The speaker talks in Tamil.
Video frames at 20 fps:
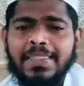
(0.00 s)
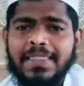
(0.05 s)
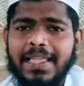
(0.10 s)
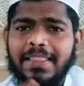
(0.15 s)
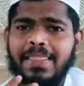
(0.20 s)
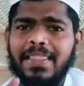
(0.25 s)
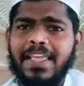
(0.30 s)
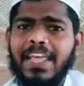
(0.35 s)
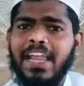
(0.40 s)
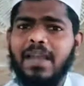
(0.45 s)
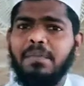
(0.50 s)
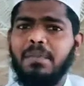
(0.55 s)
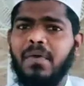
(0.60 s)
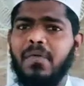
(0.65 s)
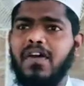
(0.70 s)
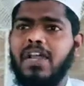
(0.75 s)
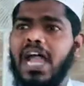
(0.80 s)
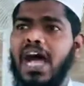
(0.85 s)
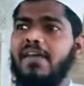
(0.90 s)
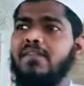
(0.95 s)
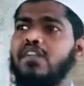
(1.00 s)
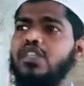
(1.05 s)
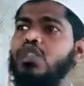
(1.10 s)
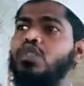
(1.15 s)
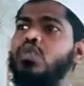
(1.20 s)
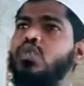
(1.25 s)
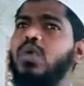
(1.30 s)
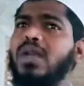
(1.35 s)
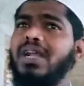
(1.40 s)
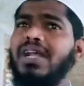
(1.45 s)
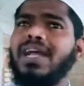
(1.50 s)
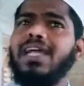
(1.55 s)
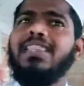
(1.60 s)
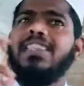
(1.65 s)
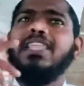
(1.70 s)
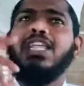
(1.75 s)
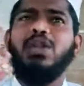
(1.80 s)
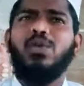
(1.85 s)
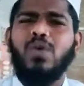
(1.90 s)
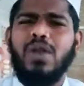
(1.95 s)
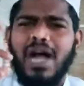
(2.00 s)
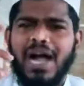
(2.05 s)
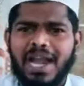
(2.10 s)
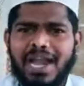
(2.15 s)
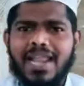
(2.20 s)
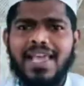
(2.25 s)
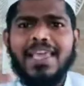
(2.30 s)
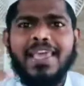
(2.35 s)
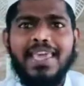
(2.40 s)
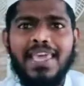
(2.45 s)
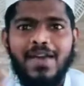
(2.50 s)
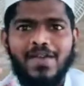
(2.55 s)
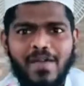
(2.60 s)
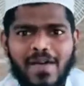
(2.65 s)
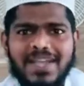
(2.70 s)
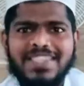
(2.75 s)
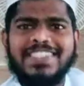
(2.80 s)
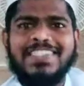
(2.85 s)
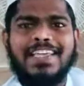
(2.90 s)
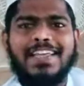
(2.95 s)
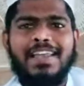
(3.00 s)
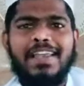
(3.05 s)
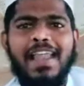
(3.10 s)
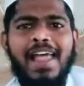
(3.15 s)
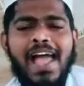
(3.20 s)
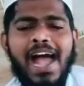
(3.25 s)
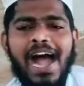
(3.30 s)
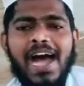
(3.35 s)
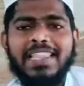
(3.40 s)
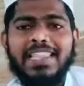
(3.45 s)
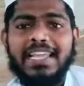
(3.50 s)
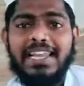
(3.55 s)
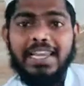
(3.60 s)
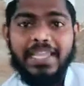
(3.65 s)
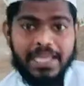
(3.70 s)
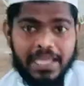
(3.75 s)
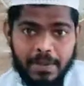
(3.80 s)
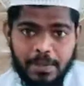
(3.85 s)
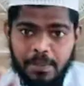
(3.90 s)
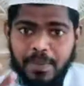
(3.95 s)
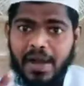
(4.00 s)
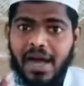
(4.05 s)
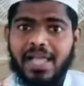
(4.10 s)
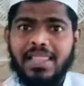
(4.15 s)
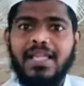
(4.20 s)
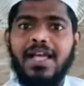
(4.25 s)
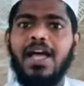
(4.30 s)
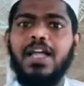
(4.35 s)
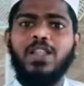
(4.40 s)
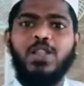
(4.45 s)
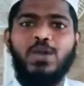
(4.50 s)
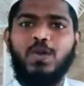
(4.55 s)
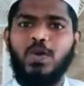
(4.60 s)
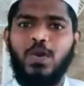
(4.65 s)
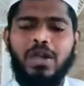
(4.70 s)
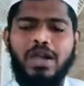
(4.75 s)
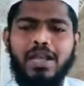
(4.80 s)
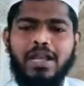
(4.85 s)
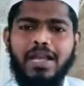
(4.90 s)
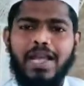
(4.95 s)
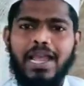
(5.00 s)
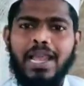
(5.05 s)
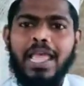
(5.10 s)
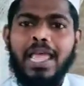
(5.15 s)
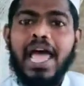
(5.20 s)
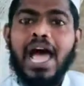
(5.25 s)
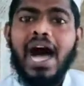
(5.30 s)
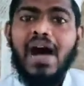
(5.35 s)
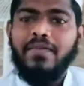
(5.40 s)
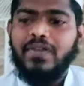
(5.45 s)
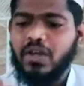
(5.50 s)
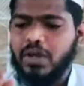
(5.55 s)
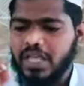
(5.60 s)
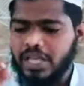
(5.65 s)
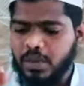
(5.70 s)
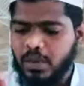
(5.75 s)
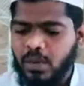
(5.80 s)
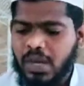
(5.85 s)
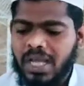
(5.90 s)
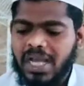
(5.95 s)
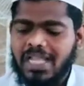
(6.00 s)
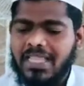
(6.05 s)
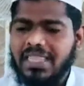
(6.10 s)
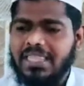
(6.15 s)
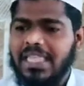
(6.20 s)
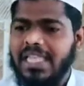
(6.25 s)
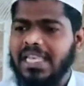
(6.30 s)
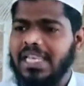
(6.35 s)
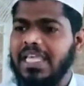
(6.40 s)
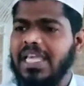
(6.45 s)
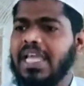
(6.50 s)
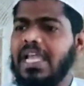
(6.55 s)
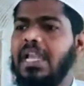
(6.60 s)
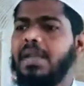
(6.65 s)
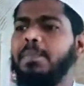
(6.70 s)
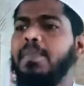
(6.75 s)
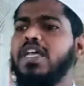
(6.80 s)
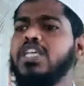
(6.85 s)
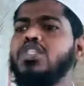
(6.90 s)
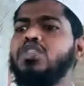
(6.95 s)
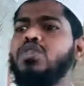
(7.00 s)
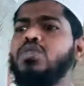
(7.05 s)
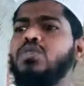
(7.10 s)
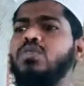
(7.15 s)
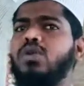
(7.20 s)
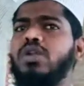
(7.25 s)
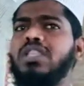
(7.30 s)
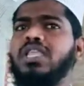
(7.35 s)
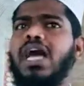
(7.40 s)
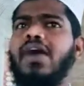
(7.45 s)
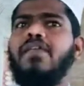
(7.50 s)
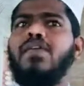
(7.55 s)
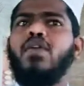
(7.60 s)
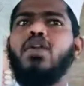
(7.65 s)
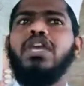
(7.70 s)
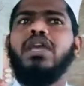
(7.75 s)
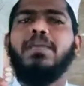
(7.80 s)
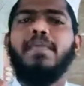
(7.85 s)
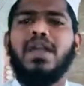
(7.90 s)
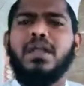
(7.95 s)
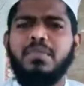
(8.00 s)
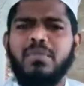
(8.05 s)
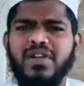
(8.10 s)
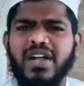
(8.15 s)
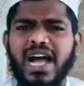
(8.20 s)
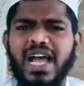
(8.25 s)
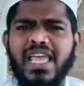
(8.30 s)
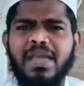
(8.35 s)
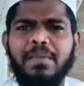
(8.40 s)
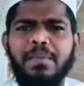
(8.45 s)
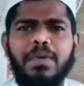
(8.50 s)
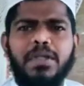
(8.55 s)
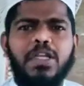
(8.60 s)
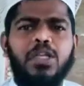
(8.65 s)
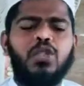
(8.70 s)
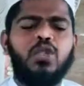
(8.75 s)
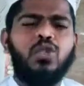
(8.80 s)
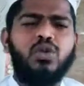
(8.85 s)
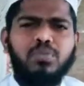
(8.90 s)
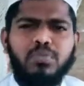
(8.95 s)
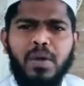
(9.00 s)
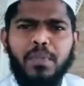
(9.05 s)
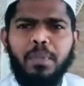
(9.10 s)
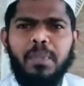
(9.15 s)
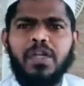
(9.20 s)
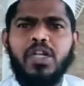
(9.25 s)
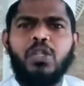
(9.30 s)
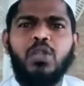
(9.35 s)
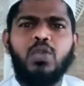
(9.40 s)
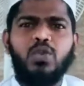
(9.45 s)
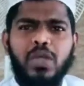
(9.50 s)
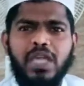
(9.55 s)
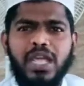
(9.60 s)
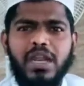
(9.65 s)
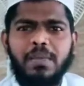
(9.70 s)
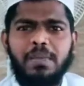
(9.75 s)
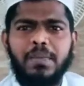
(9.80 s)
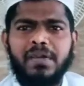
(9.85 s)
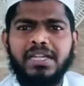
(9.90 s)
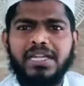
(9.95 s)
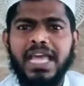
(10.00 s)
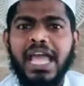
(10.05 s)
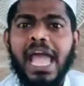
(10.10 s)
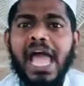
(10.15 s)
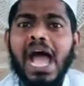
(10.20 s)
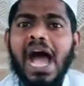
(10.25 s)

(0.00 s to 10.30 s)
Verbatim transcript: தந்தை என்பவர் அவர் சுவர்க்கத்தின் ஒரு அழகிய வாசல் அதை நீங்கள் பாதுகாத்து கொள்ளுங்கள் அவருடைய உலகத்தில் நீங்கள் பேசும் பொழுது அவருடைய மனம் காயப்பட்டு துன்பப்பட்டு துயரப்பட்டு